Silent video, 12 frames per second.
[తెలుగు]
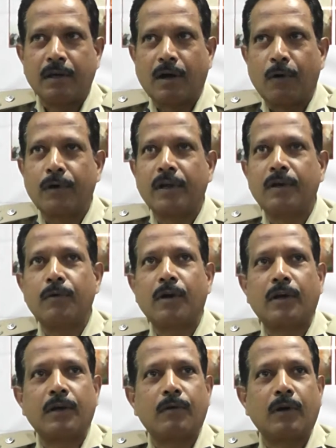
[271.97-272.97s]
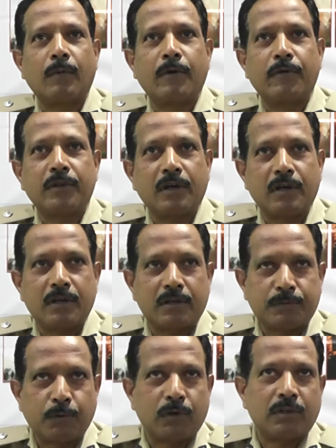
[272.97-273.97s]
కౌంటింగ్ వరకు కూడా మేము ఇదే
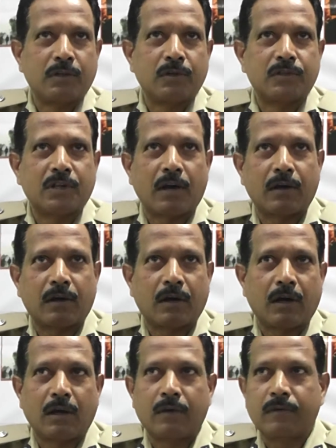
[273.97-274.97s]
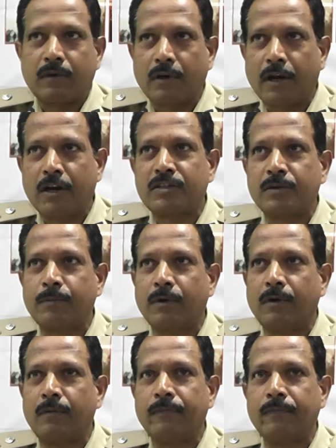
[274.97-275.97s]
స్ఫూర్తితో సార్ యొక్క లీడర్షిప్లో